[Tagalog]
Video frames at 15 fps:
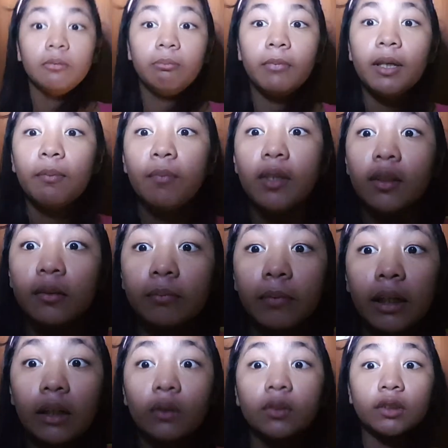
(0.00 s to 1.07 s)
May bilog
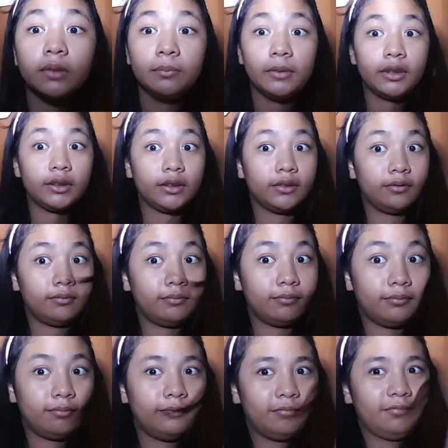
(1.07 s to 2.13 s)
ba ako sa mata?
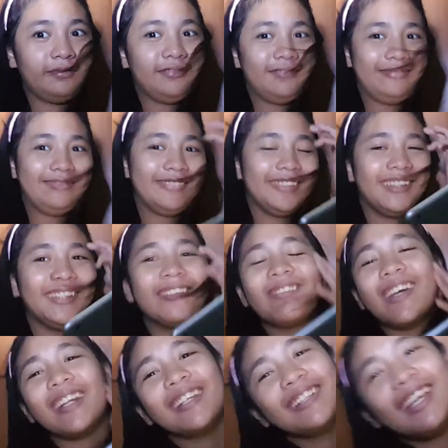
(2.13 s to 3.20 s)

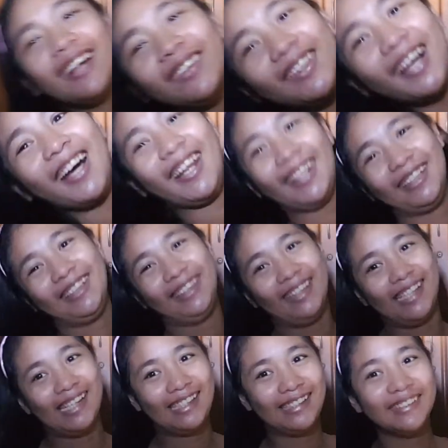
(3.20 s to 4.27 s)
Pero hindi ako
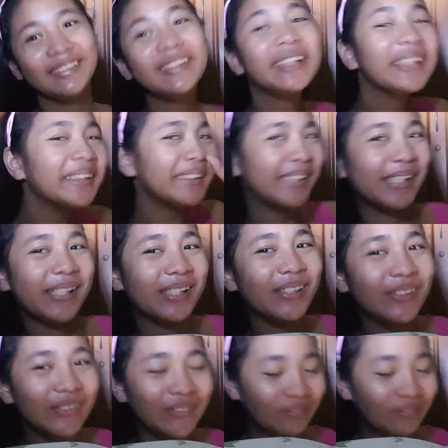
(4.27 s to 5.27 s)
nakaringulay. Ano kaya kasi?